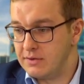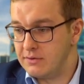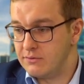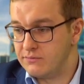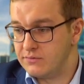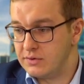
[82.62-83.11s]

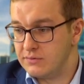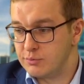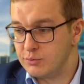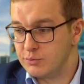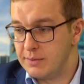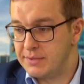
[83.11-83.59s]
w
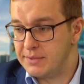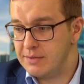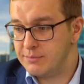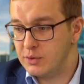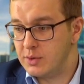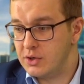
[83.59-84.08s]
formule
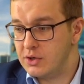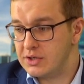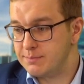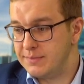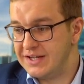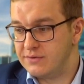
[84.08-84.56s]
premium oraz
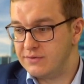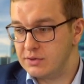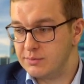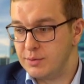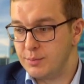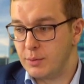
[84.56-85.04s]

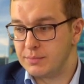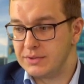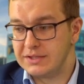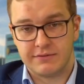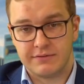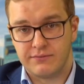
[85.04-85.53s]
platformy mobilne
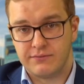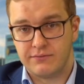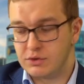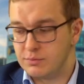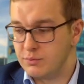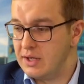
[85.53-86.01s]
w
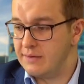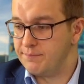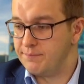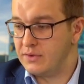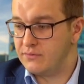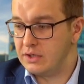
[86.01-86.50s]
formule
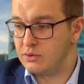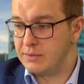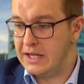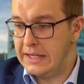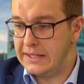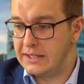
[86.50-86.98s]

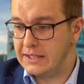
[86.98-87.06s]
free-to-play.